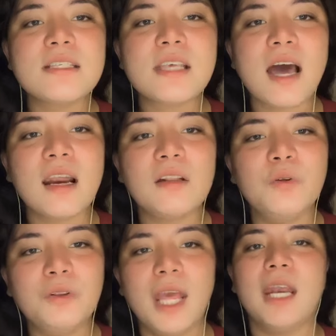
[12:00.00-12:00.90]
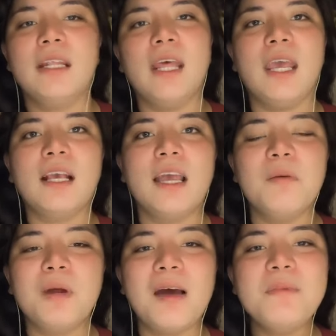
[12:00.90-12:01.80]
si Sara Duterte.
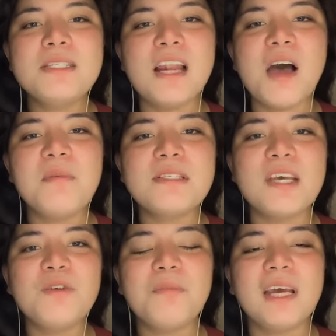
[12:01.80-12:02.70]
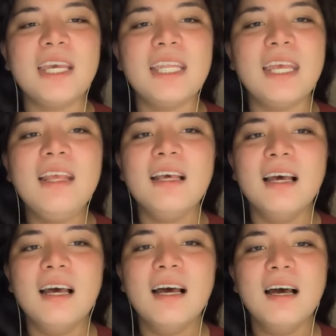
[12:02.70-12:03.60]
Kaya maraming salamat sa inyong pakikinig.
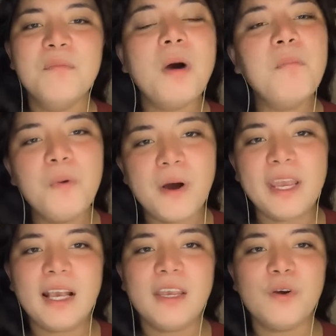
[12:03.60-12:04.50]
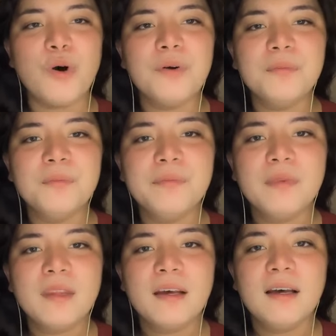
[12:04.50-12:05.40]
Mabuhay kayo.
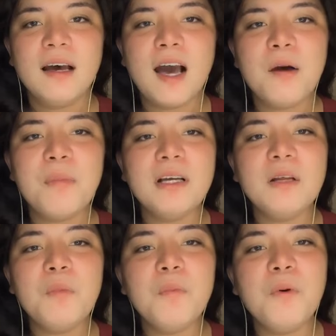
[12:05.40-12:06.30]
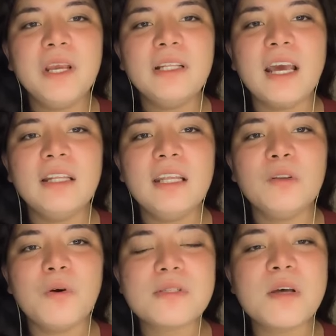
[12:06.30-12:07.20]
Habang nabubuhay tayo
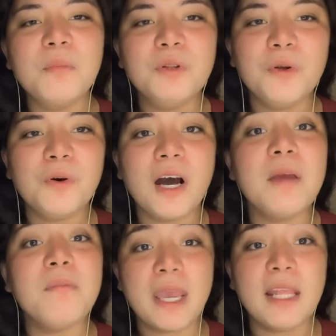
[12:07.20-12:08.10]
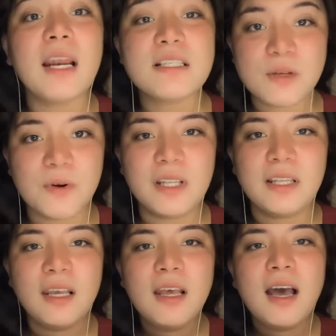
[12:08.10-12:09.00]
dito sa mundo ay may rason.
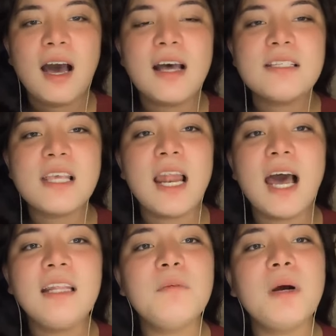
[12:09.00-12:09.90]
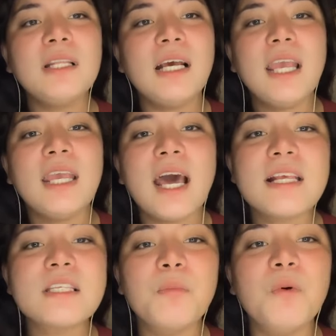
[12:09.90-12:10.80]
At sa lahat ng mga
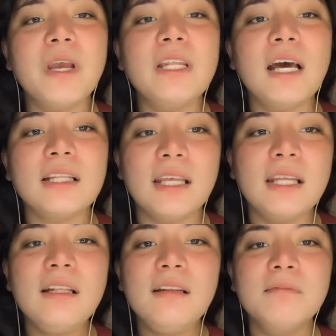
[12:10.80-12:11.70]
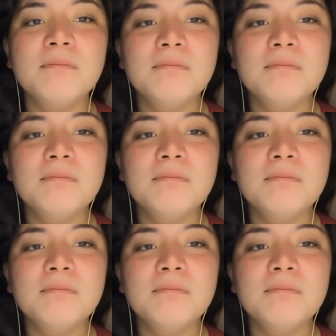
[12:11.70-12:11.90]
nangyayari sa buhay natin,